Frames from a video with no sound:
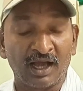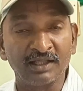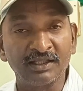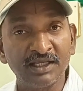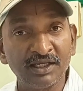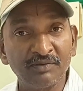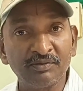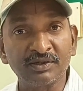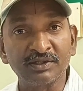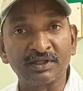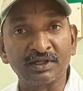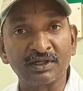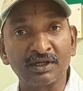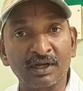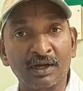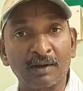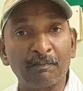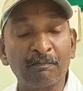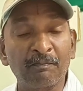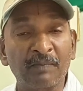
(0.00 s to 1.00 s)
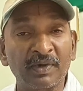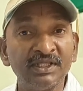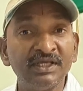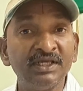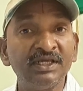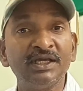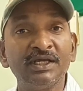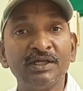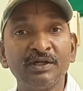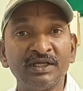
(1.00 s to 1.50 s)
అదేవిధంగా
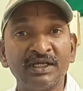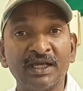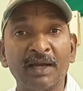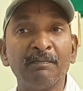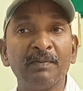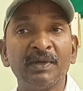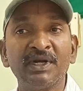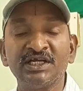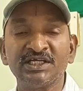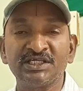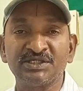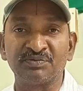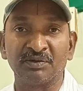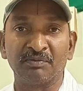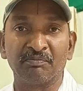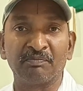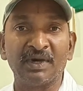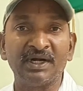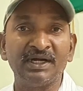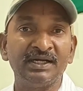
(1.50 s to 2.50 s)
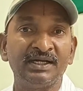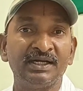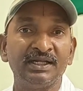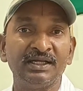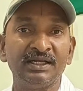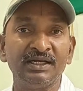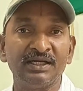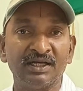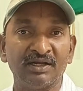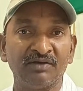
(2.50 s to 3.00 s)
పదిహేను ఎమ్మెల్హెచ్
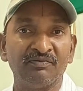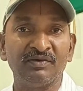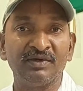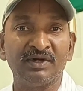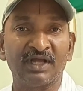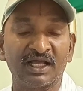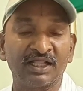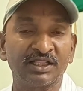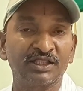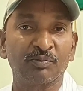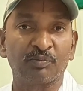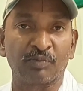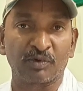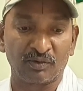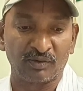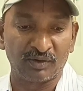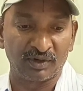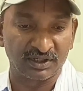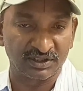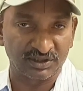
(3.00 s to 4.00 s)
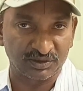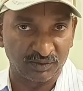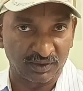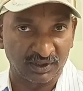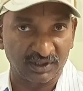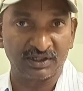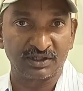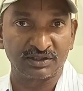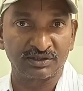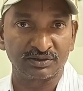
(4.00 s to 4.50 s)
మల్టీ లెవెల్ హెల్త్ ప్రొవైడర్స్
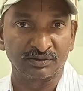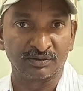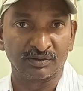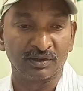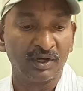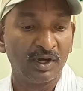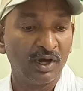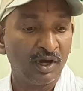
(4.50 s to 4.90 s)
వర్కర్స్